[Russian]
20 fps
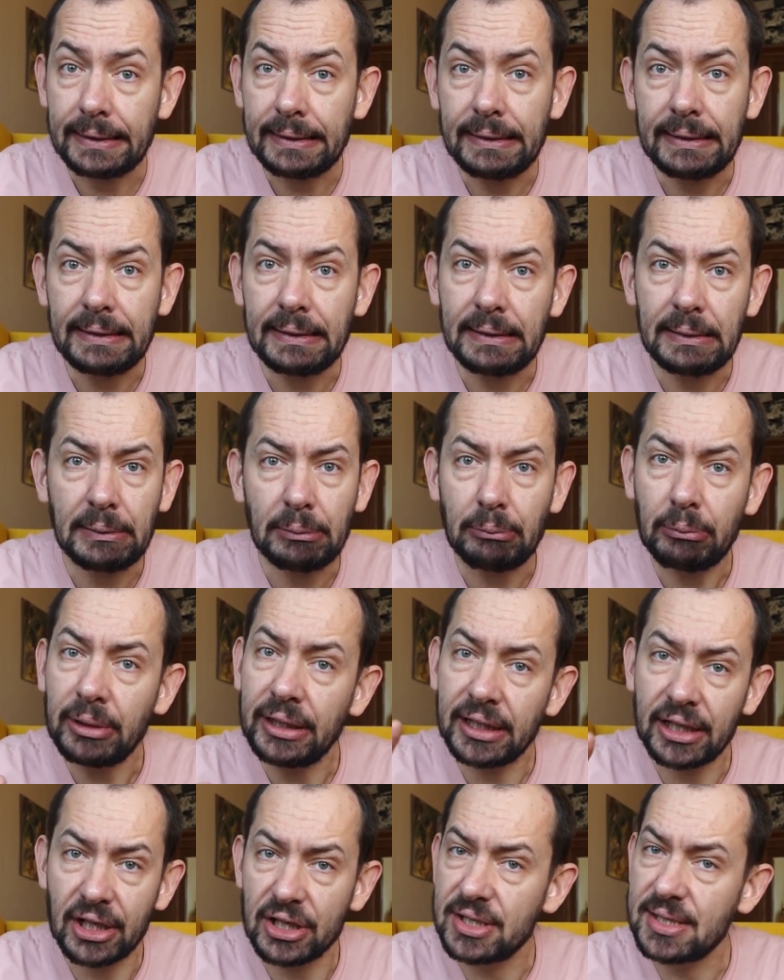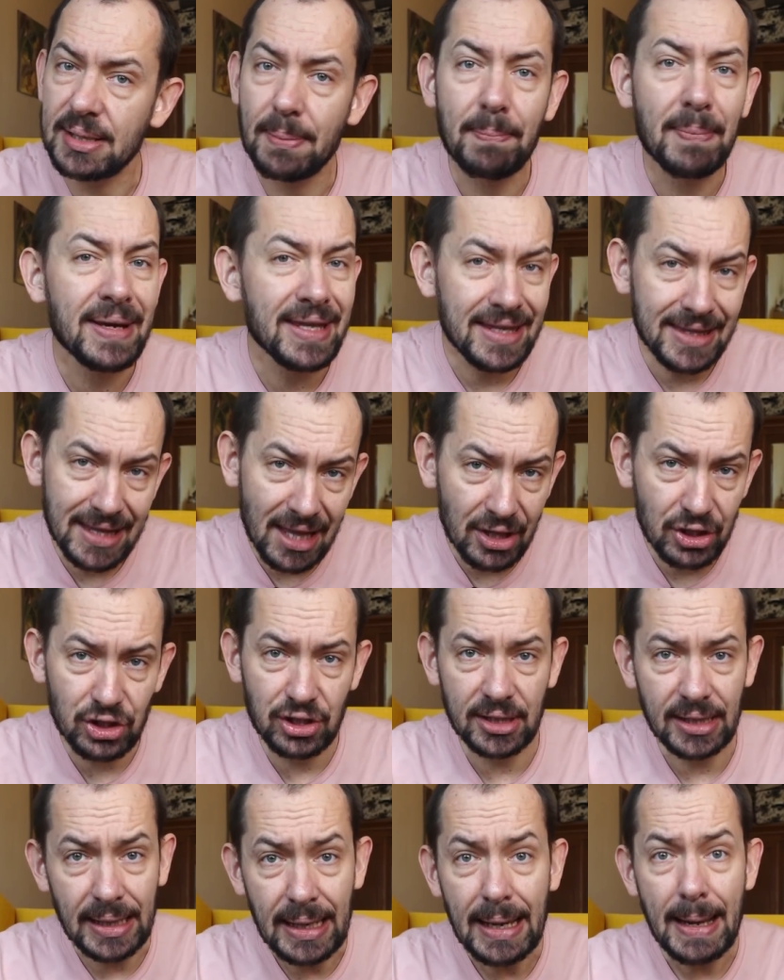и мне кажется, мы не
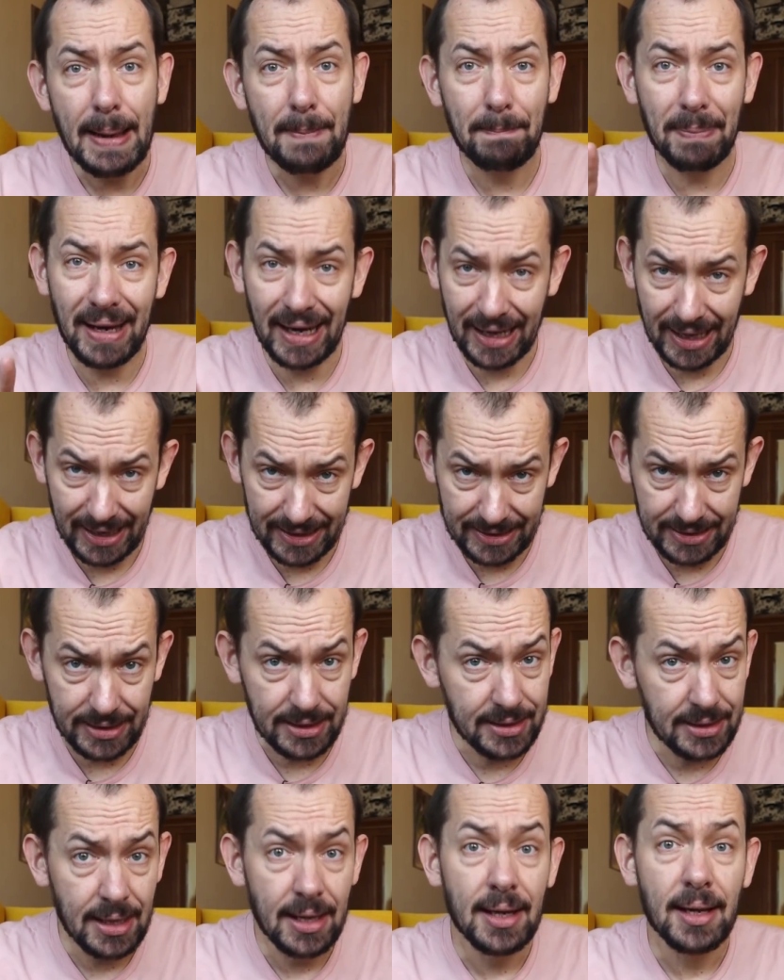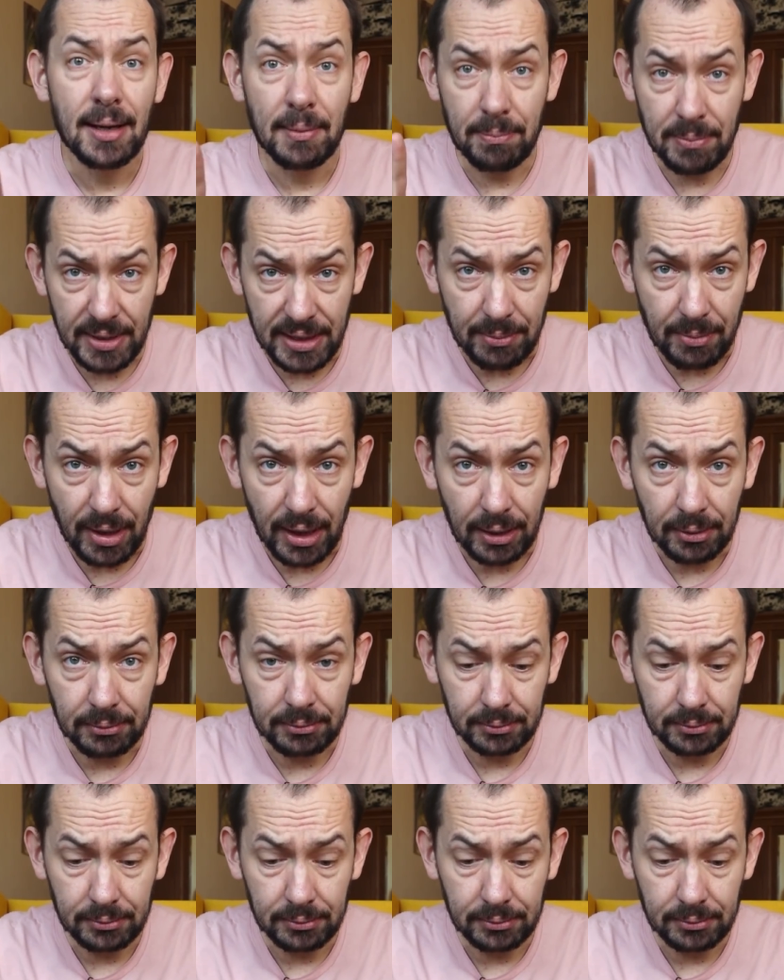должны проходить мимо